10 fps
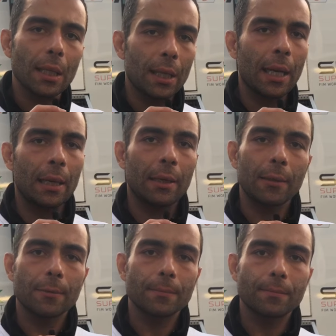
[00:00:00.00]
delle gare.
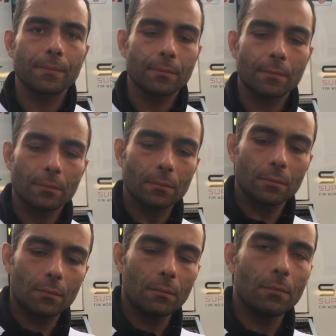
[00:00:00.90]

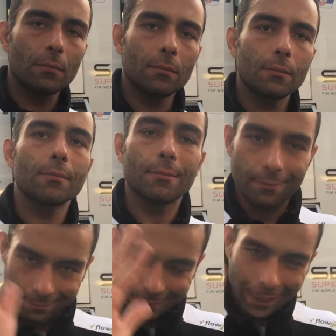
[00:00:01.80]
Grazie.
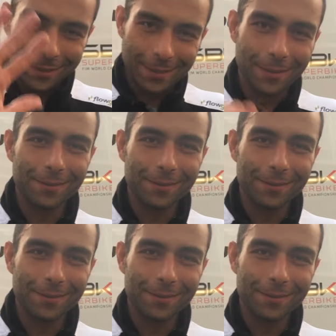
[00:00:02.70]
Grazie.